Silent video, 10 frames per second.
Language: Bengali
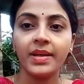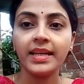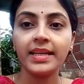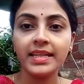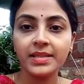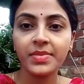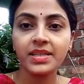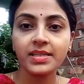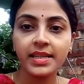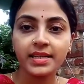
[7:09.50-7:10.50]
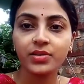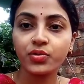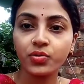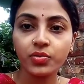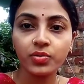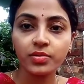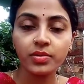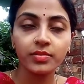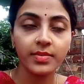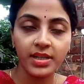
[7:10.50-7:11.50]
মানে ইলিশ মাছের যে একটা
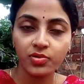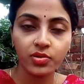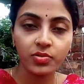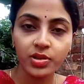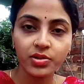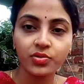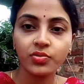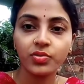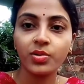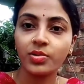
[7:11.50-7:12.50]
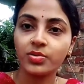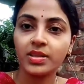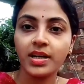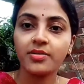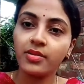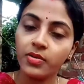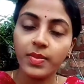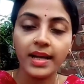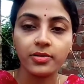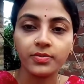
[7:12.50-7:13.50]
সুন্দর মানে যতটা সুন্দর অতটা না হলেও
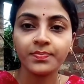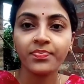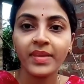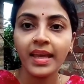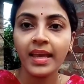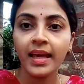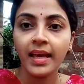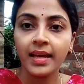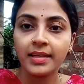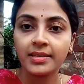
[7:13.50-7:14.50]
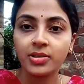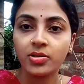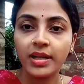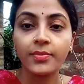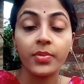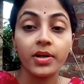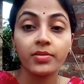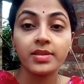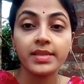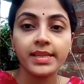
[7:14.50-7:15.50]
ভালো তো এরপরে
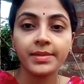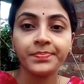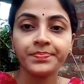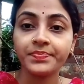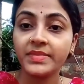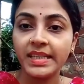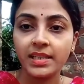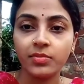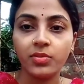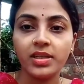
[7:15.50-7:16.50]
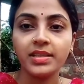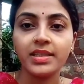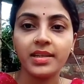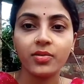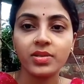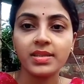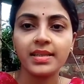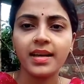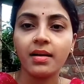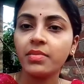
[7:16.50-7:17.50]
হচ্ছে যেটা বলি সেটা
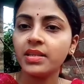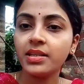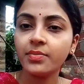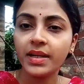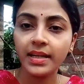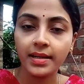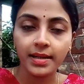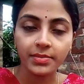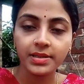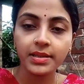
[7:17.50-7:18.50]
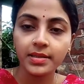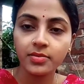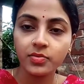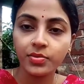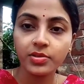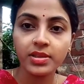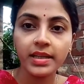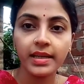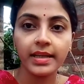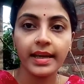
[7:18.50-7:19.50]
হচ্ছে আমাদের মানে আমাদের উপর
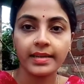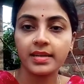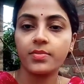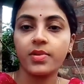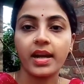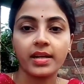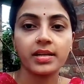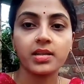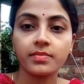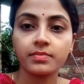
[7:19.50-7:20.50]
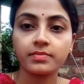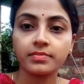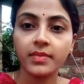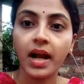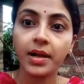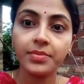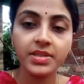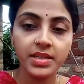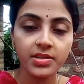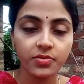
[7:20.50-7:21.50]
দিয়ে একটার পর একটা খারাপ
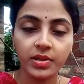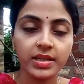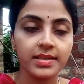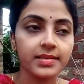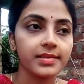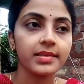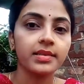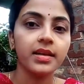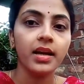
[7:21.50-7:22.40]
জিনিস হয়েই যাচ্ছে